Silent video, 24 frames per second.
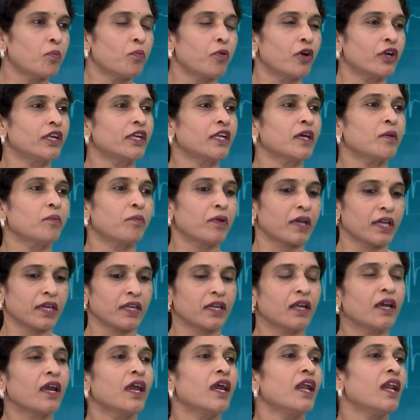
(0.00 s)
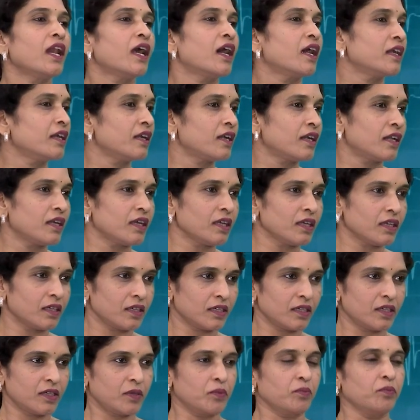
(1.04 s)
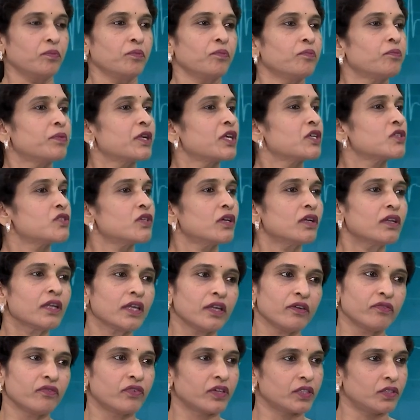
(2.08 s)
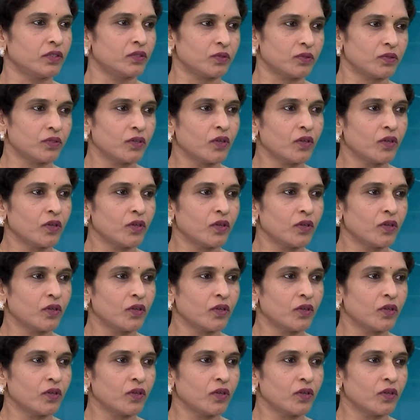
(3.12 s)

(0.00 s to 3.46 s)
పొట్ట పైన ఎలాంటి ప్రెషర్ ప్రెషర్ ఇవ్వద్దు